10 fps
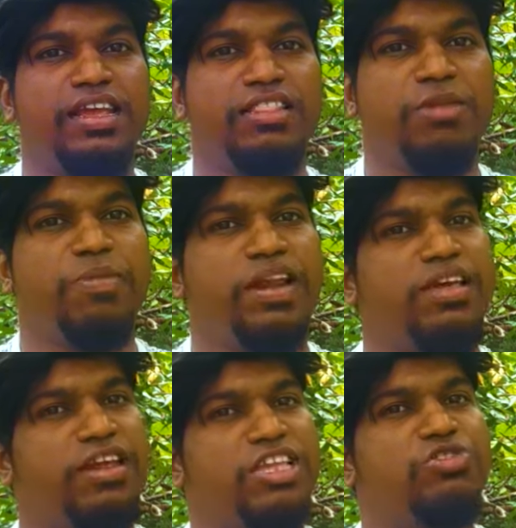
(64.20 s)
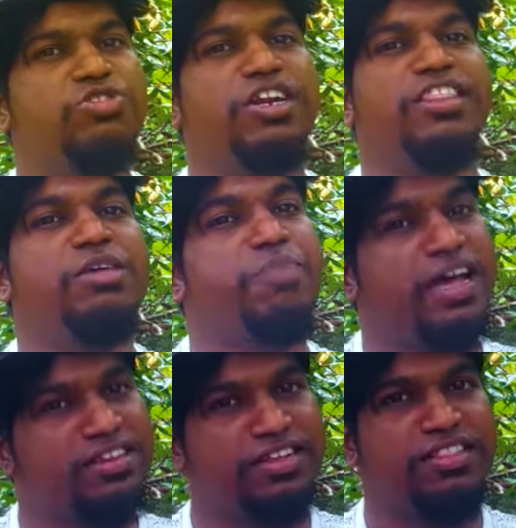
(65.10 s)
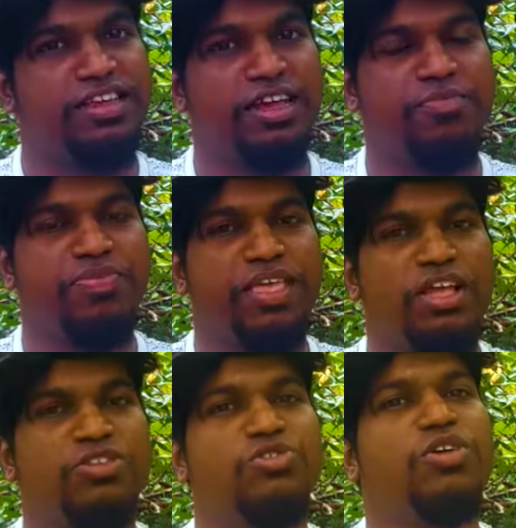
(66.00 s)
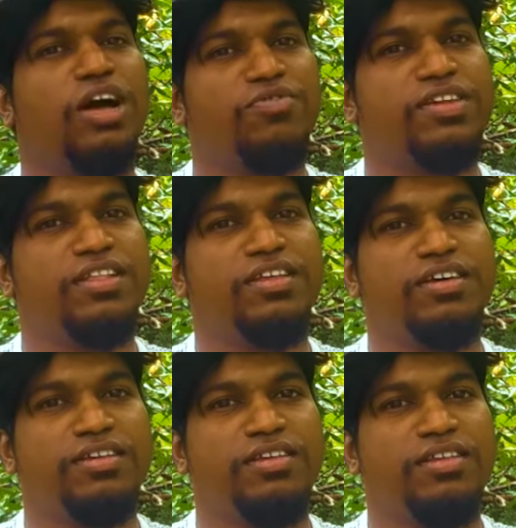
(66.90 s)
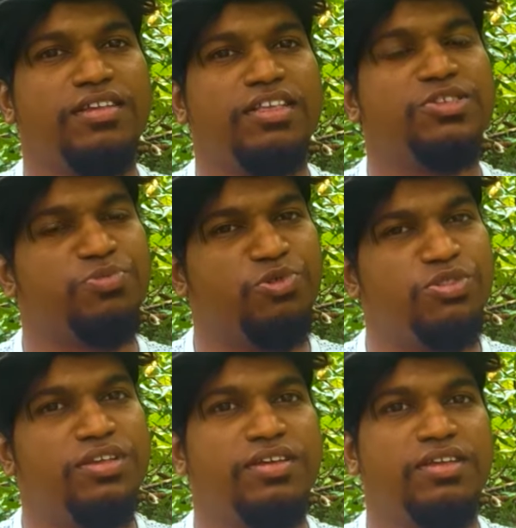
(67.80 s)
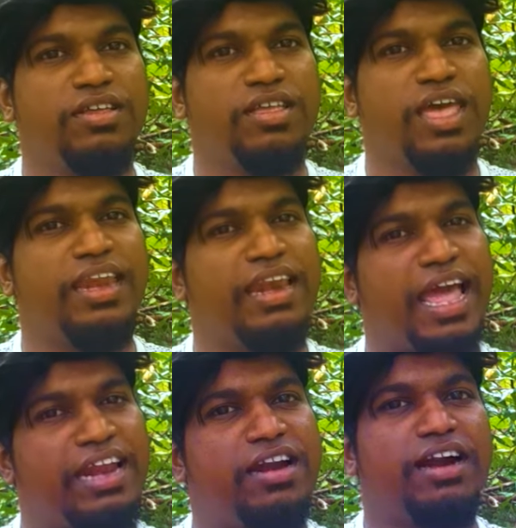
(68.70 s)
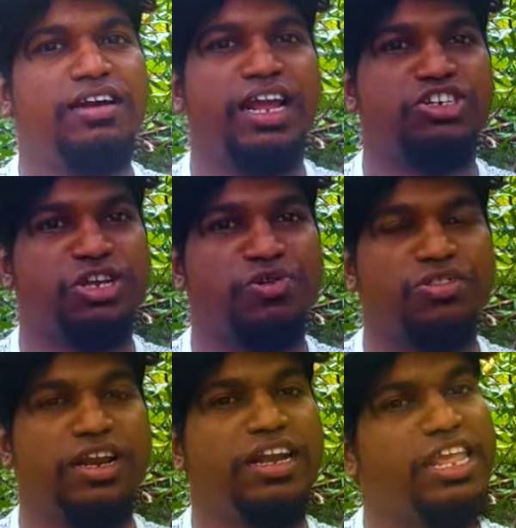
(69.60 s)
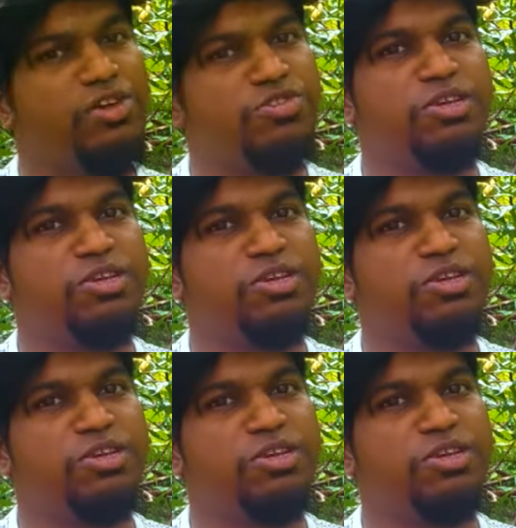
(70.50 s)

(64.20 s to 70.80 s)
के अंदर पीले रंग की जो जर्दी पाई जाती है जो काफ़ी ज़्यादा स्मूथ एंड लाइट हार्ड टेक्सचर होता है ठीक उसी